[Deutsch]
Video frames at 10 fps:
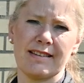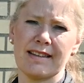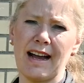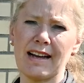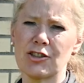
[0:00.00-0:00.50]

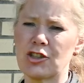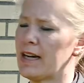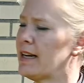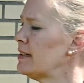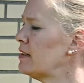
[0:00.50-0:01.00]

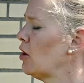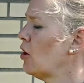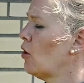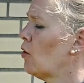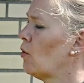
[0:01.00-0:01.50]
darstellen
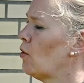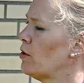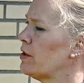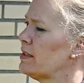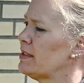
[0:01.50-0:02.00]

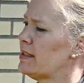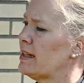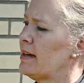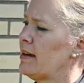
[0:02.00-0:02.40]
und